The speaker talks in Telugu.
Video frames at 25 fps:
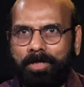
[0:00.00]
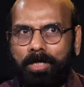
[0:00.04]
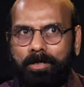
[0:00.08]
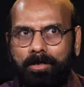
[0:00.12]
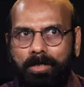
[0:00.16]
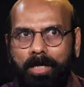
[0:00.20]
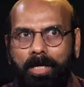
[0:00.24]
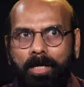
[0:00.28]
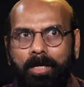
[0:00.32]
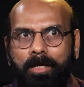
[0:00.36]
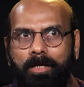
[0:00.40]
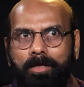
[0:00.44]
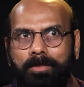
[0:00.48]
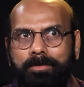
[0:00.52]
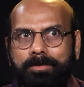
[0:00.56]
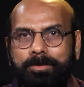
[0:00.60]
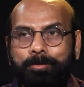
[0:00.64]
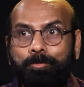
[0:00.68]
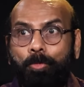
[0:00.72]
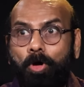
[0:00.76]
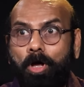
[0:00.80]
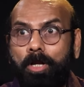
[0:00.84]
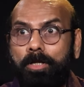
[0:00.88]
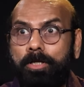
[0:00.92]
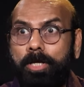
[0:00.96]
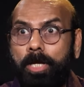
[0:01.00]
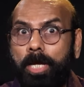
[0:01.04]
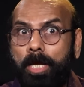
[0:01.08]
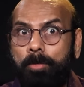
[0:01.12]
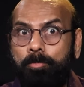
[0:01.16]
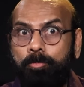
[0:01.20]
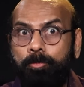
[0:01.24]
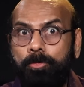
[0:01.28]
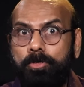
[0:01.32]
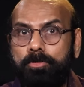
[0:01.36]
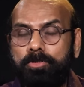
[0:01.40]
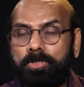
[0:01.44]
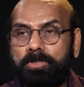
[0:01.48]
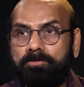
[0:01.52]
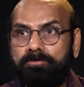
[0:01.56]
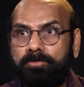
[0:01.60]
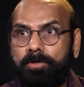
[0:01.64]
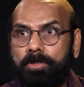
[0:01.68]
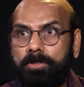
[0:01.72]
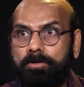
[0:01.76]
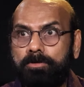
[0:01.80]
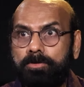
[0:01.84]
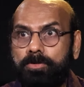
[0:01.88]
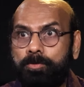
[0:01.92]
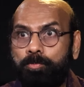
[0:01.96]
అంటే స్మాల్ క్యాప్ మ్యూచువల్
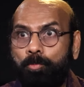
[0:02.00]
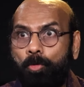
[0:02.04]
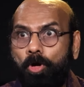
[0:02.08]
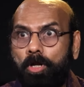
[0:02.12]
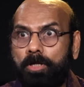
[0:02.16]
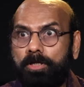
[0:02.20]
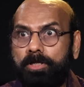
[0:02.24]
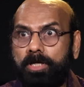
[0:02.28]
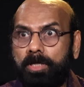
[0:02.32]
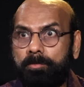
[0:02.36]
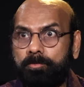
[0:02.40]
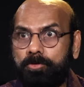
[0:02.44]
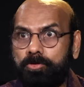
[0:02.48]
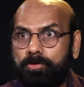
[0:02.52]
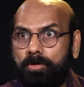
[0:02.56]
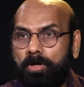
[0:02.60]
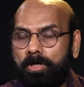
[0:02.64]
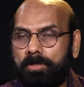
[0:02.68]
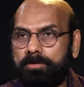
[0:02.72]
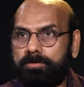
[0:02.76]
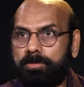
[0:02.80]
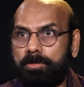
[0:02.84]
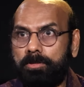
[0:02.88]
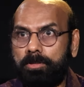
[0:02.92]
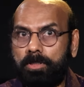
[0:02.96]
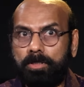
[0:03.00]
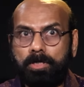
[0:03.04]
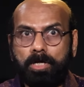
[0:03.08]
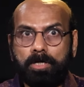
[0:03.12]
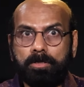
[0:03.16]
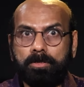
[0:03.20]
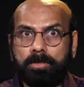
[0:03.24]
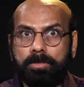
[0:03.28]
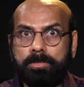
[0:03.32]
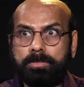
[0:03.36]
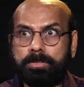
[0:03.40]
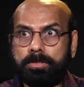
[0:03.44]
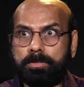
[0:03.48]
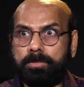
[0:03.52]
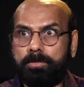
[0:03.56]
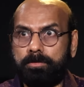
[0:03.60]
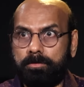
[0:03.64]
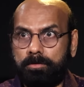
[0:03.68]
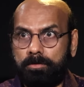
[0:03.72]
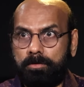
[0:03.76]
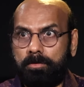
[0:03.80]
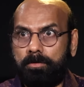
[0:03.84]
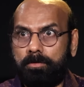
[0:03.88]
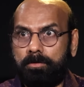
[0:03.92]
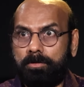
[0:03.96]
ఫండ్ స్మాల్ క్యాప్ స్టాక్స్ అంటే నాకు రిస్క్
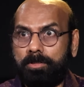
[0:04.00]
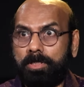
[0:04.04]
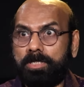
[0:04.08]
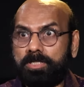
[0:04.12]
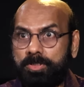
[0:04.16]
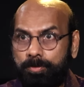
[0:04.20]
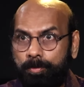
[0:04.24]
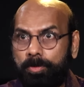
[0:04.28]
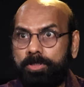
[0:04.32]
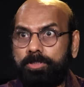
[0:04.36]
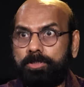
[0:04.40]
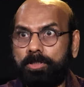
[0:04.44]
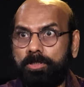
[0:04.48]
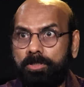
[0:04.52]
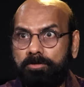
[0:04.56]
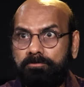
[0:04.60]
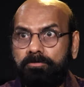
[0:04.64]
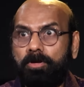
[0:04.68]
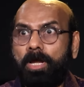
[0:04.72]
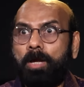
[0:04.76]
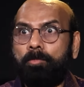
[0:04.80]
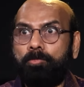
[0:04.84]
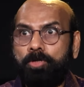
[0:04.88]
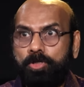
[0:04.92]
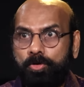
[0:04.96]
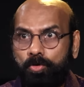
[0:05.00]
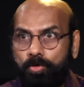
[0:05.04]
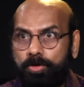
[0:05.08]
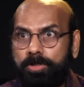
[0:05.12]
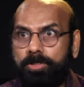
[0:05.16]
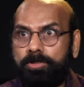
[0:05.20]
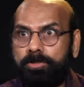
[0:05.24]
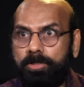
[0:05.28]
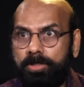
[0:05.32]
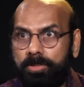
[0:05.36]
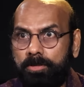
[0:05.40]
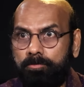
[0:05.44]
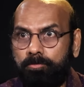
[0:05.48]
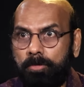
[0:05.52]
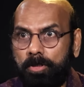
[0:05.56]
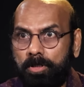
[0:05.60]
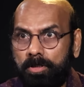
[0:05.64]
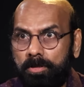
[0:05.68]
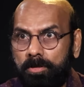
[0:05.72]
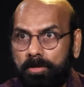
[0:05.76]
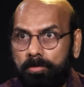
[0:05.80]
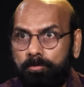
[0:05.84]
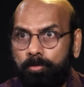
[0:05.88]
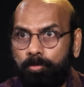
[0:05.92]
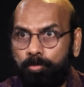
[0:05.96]
ఎస్పెషల్లీ ఫ్యామిలీ ఓరియంటెడ్
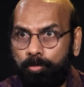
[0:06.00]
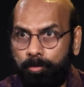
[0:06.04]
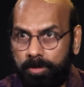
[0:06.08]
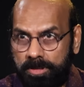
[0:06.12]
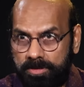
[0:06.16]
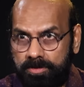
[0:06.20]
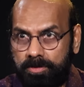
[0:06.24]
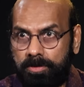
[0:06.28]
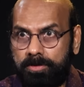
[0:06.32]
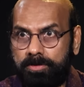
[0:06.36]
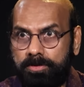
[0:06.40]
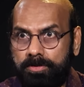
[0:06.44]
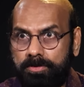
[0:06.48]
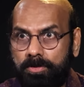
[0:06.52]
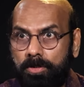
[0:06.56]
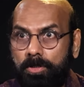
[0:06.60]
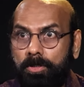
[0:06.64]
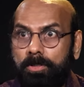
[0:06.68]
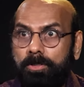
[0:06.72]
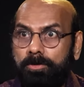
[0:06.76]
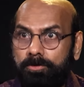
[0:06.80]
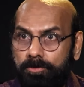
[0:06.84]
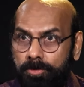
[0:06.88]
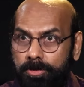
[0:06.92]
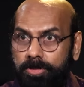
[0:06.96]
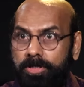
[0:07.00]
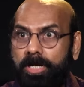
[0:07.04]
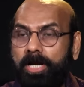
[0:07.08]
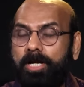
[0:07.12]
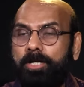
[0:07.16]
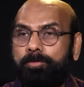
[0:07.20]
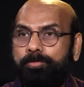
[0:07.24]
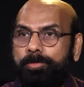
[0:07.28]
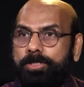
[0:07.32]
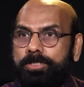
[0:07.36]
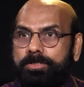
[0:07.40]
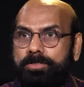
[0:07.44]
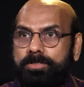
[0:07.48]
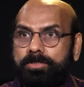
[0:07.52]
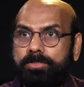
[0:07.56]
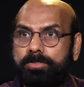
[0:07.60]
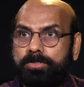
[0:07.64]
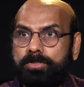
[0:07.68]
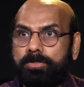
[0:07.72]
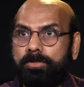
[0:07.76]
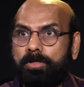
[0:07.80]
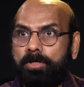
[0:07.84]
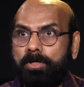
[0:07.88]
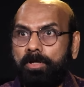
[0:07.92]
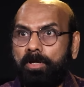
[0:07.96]
పర్సన్స్ రిటైర్డ్
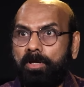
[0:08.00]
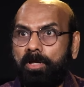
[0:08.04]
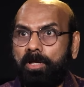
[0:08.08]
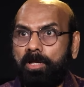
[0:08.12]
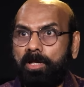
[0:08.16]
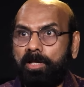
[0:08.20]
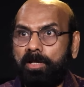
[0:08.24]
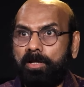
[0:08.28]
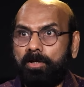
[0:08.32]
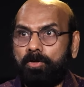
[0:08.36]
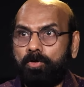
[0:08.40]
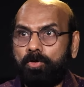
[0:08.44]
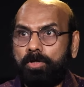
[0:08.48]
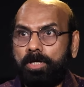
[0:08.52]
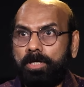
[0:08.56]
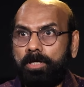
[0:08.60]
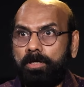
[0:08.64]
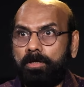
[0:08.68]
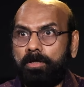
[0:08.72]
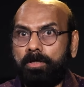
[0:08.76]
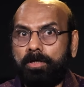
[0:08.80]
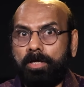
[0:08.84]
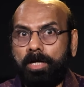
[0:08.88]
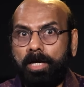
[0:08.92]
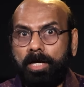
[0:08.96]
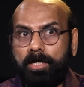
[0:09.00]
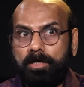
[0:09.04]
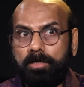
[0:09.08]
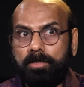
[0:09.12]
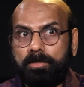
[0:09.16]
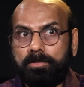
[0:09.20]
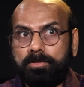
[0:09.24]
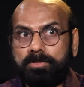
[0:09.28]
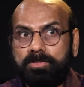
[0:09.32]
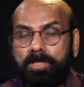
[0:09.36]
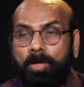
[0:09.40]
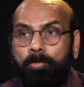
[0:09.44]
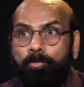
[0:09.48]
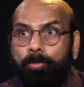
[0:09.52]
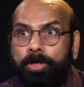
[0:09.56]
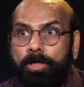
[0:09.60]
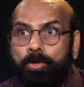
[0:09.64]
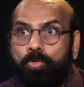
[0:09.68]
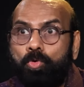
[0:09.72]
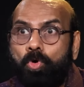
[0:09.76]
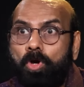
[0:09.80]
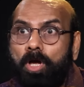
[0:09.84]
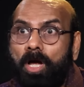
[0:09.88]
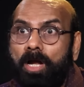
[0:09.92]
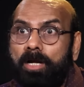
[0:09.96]
పర్సన్స్ ఓకే అండ్
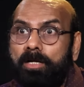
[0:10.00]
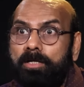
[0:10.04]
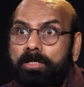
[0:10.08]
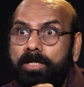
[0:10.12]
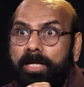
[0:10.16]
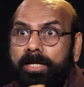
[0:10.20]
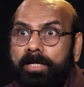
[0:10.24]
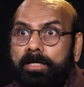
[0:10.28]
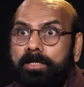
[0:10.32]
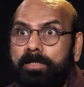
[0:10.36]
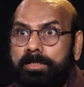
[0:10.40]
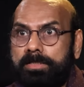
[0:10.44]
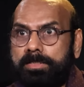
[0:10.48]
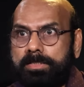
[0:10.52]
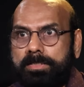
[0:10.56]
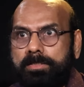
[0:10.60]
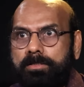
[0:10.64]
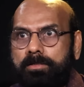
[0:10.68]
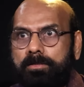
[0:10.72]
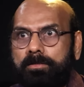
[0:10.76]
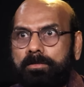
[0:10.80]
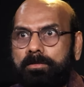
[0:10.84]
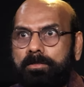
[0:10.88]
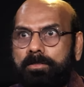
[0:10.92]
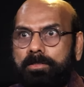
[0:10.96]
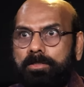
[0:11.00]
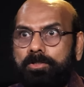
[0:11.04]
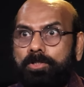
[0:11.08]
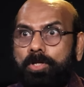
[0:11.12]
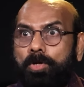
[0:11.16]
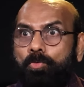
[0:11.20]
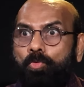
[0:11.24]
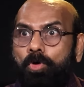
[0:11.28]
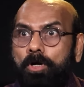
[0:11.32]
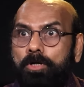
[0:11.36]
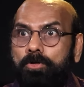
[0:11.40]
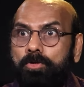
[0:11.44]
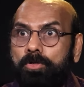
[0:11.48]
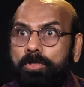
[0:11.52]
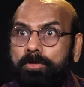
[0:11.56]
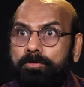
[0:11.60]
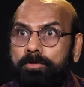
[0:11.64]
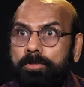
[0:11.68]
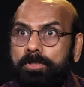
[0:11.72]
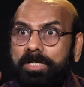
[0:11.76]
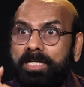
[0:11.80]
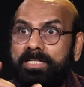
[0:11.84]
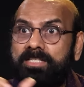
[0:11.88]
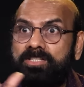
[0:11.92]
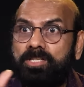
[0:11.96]
సంబడి హు కాంట్ టేక్ రిస్క్ దే వాంట్
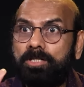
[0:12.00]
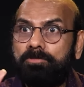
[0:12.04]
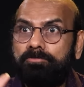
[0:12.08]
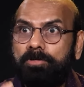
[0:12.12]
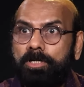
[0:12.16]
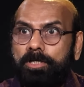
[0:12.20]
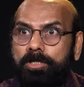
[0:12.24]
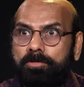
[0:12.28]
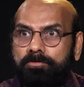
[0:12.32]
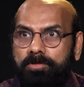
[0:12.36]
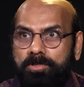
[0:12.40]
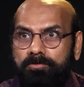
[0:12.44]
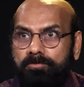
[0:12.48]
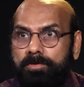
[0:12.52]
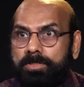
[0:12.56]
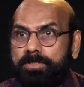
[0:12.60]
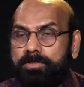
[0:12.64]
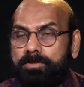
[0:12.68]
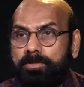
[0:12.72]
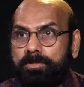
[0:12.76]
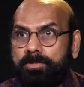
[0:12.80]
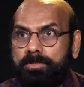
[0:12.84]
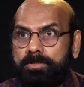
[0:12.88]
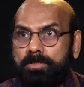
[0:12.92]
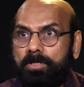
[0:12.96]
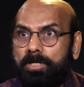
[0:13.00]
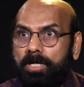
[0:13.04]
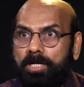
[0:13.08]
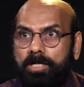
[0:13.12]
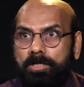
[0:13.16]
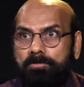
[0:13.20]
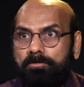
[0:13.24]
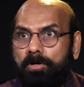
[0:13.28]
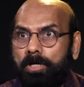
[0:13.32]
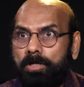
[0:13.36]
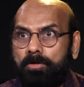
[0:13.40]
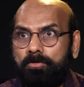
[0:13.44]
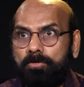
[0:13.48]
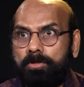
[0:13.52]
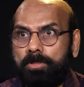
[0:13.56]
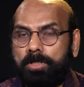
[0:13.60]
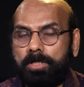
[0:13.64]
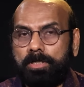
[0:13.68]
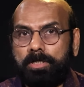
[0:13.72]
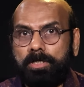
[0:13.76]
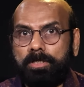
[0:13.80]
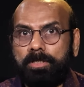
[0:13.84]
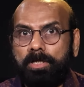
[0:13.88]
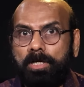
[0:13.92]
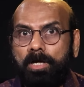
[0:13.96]
కన్జర్వేటివ్ ఇన్వెస్టర్స్ లాంటి వాళ్ళు
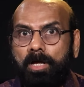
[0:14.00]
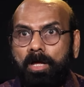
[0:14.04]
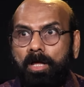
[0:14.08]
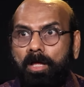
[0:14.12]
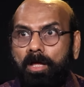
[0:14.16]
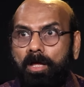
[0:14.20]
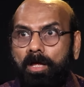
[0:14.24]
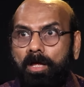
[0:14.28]
ఉంటారు కదా